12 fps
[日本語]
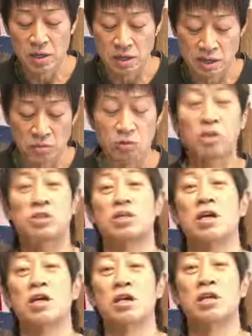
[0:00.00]
えー、お弟子さ
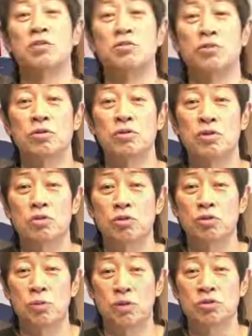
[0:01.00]
んへの
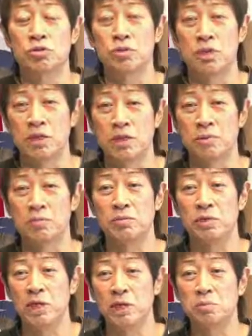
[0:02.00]
言葉としてね、
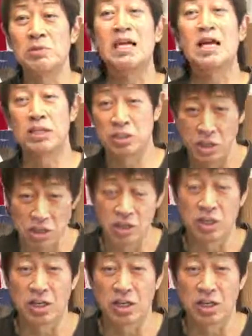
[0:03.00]
宮城、宮城先生